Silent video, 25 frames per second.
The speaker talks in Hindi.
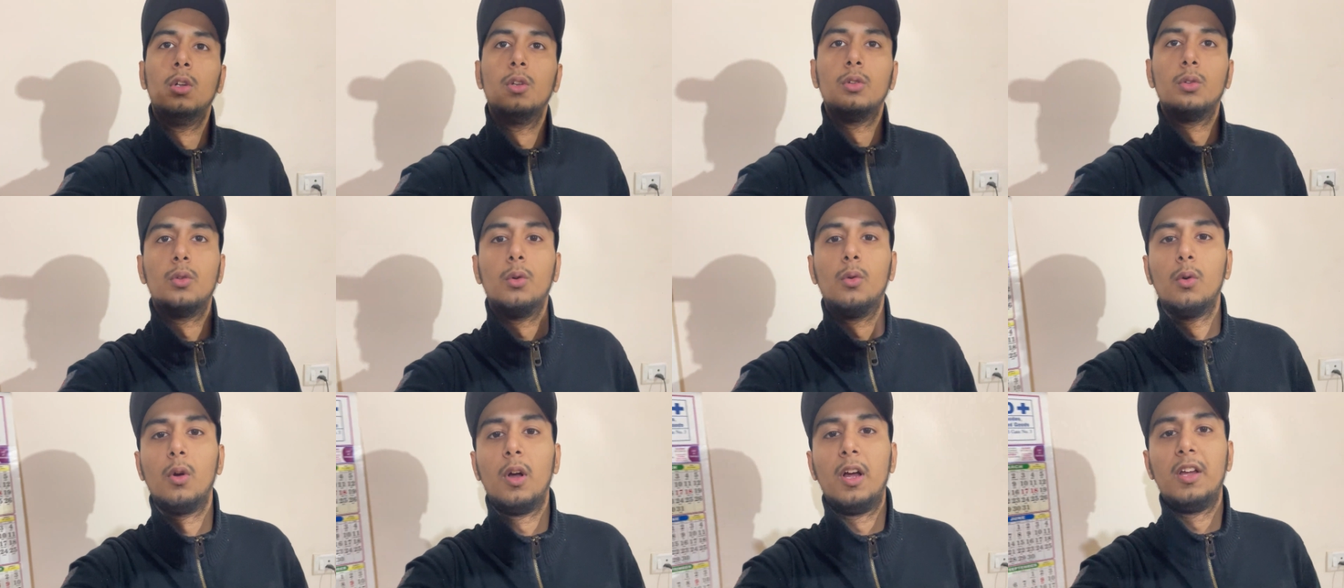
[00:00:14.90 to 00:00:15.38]

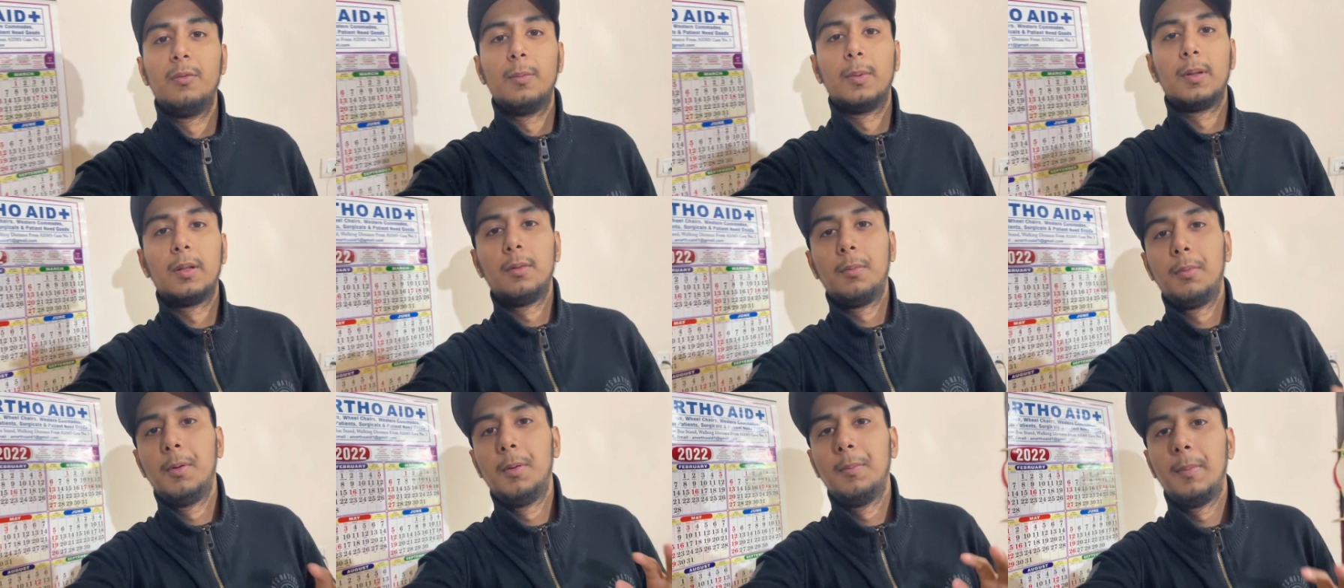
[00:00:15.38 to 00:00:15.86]
तो गाइज
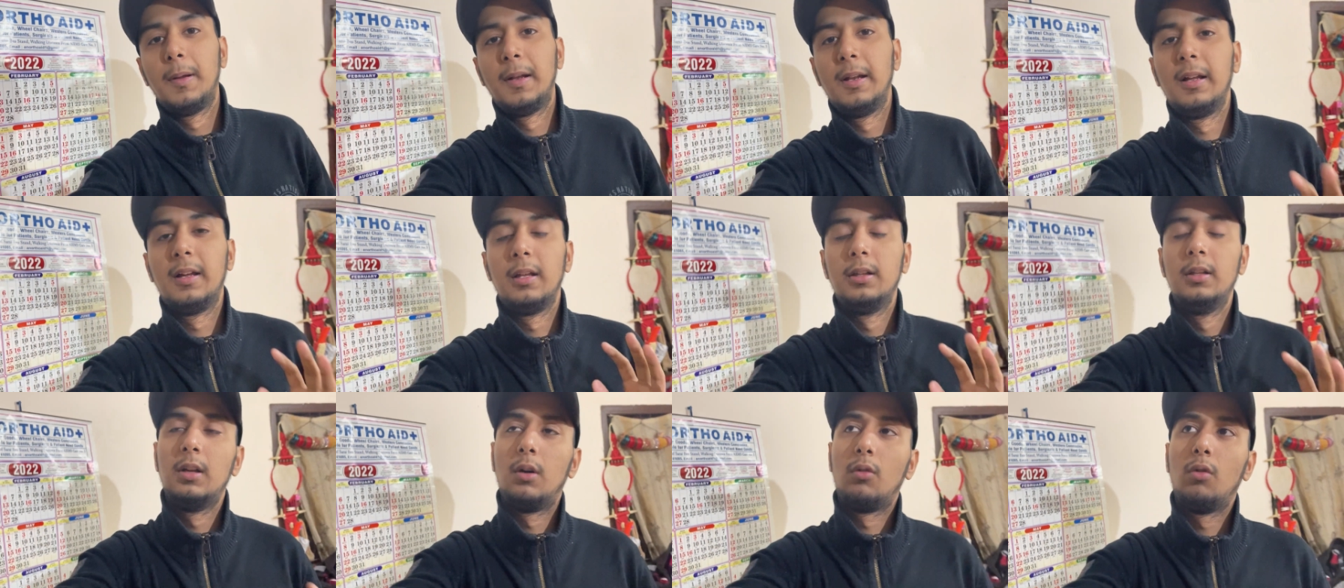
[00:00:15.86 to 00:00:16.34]
मतलब अभी मैं
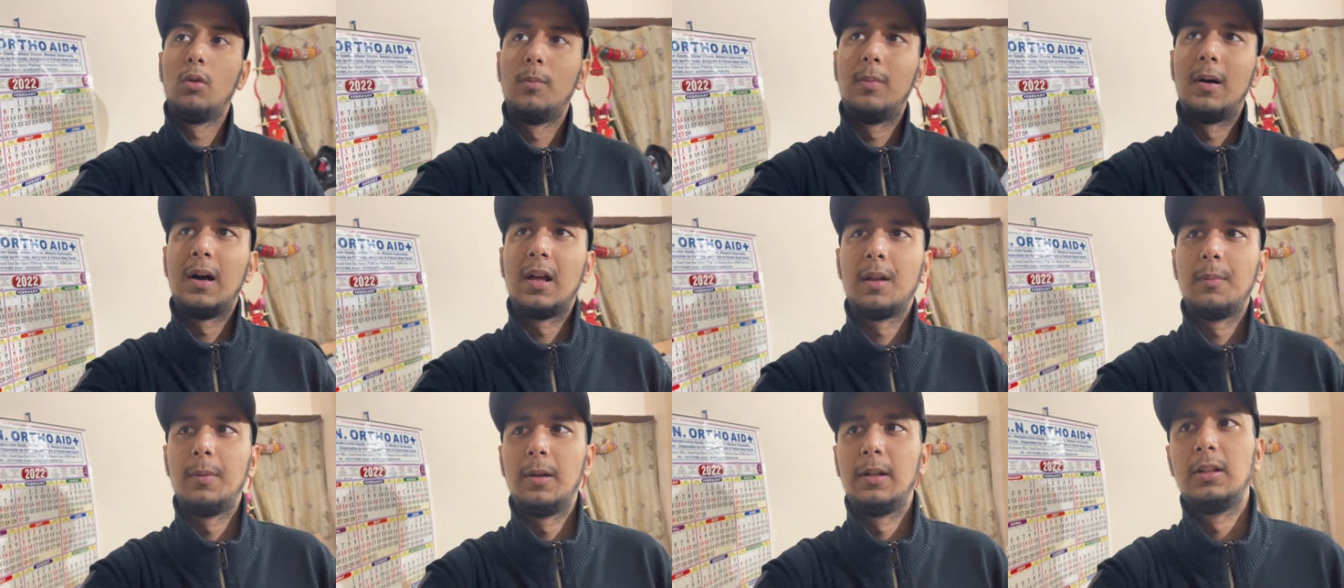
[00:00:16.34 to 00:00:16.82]
निकल जाऊँगा
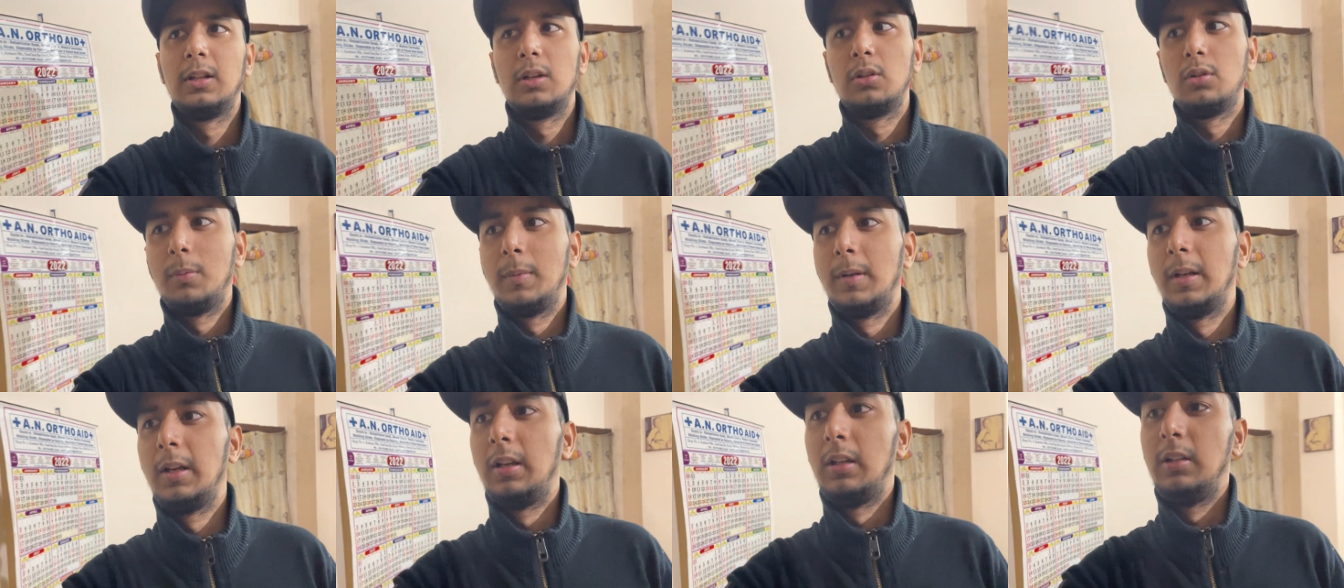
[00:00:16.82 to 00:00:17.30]
बारह बजे तक
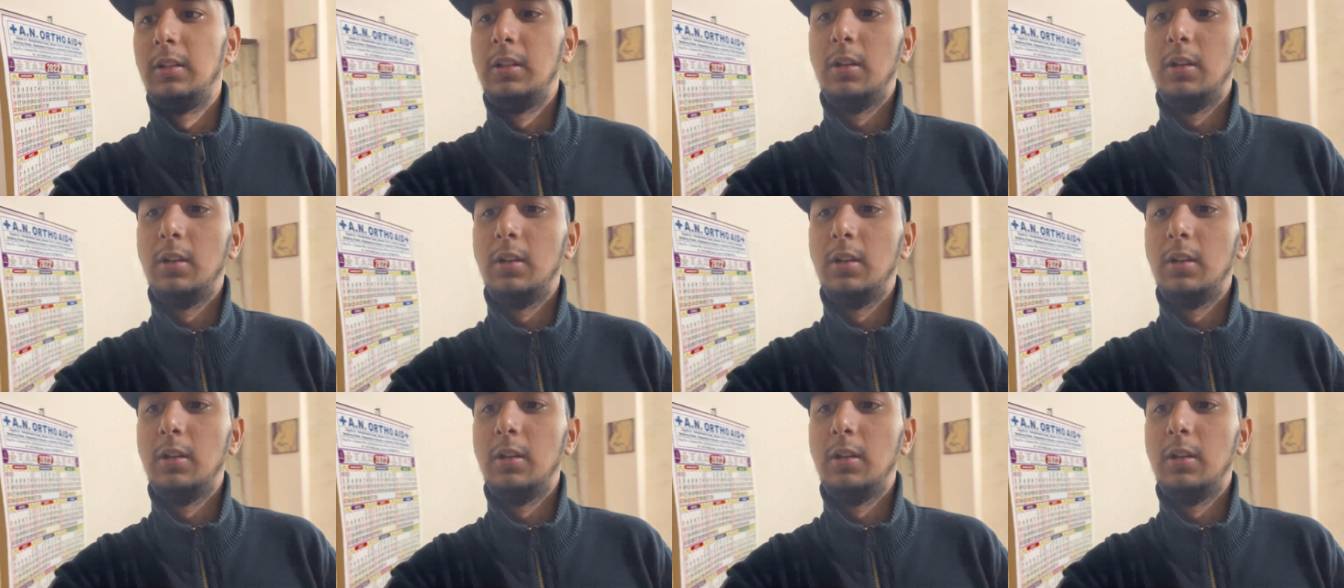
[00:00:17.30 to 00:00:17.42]
तो मैं निकल